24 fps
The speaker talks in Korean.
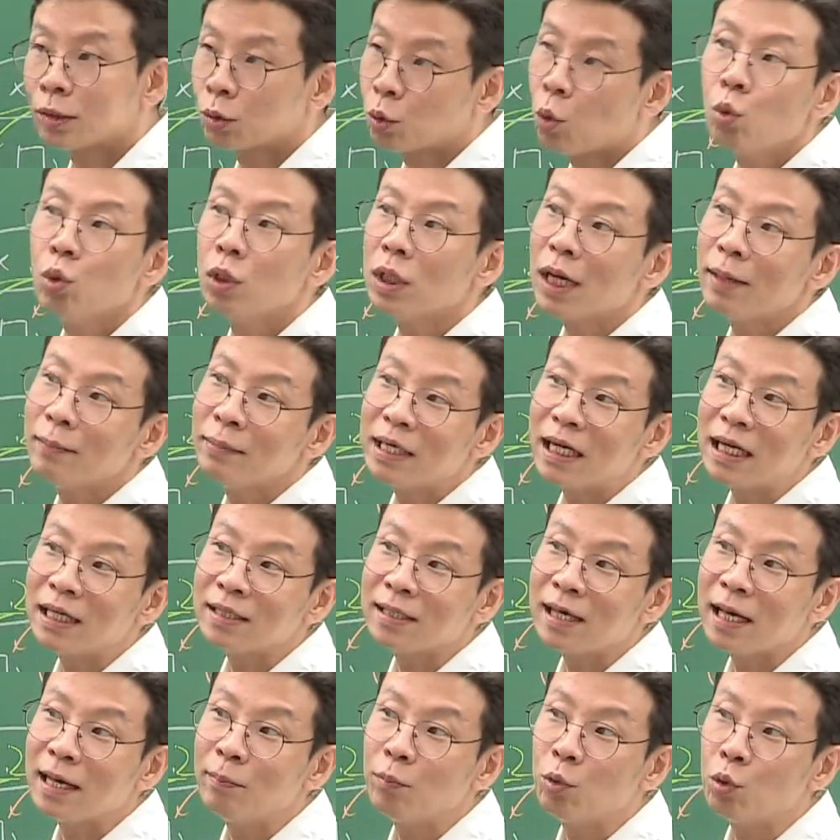동그라미랑
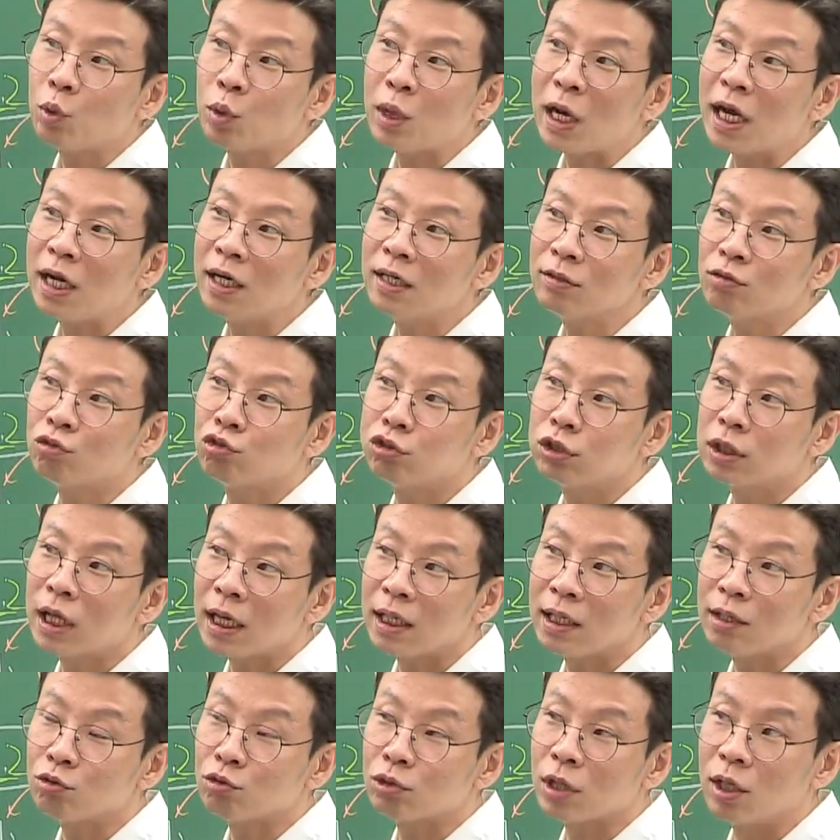세모랑 둘 다
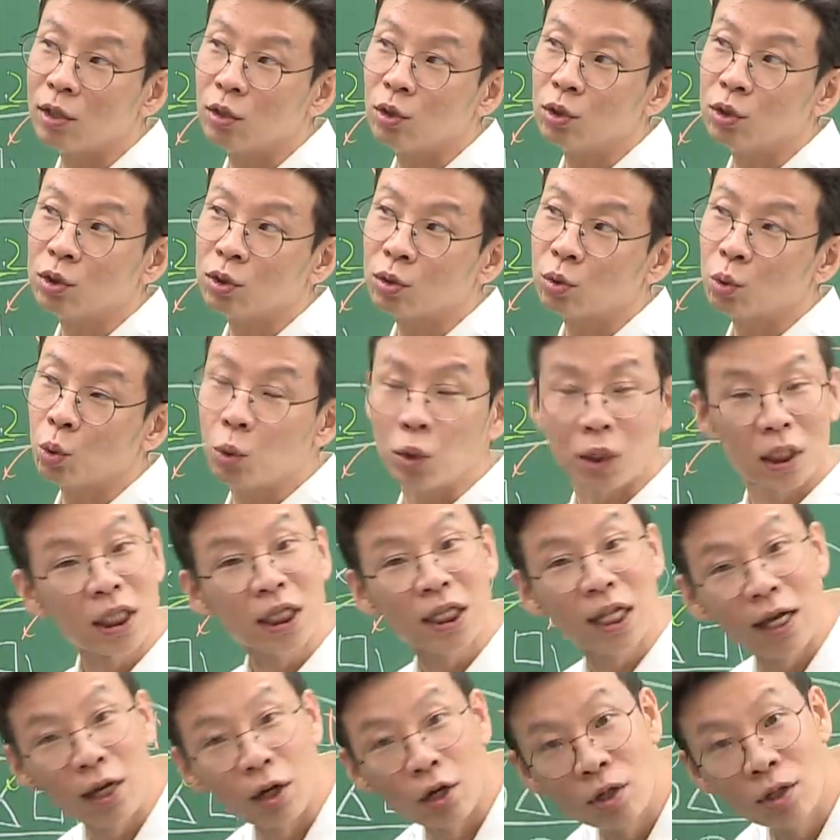이웃한 것도
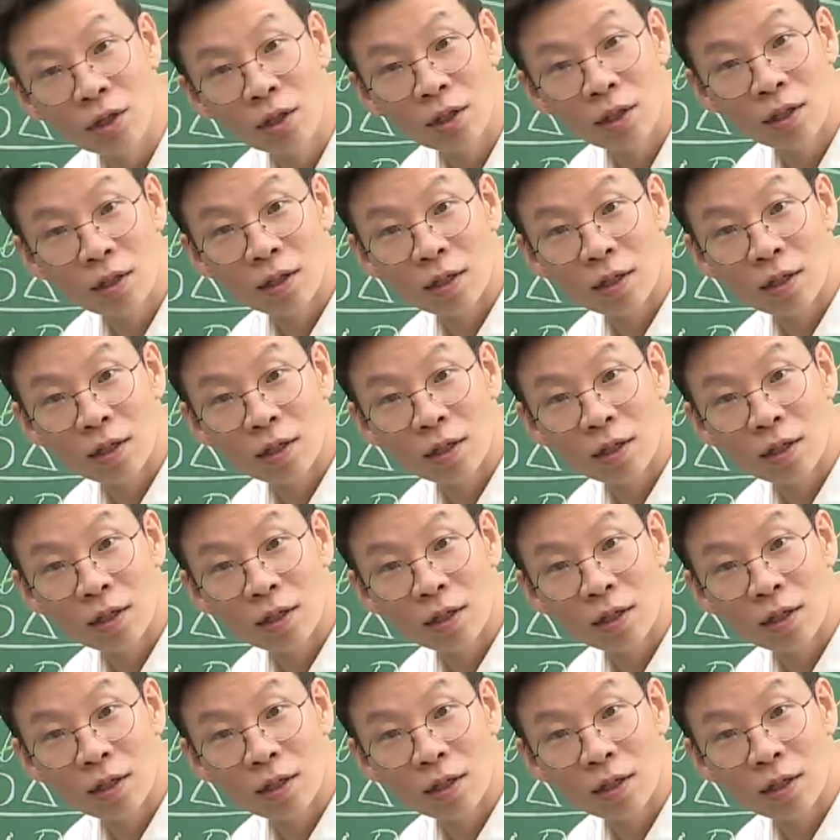있네요.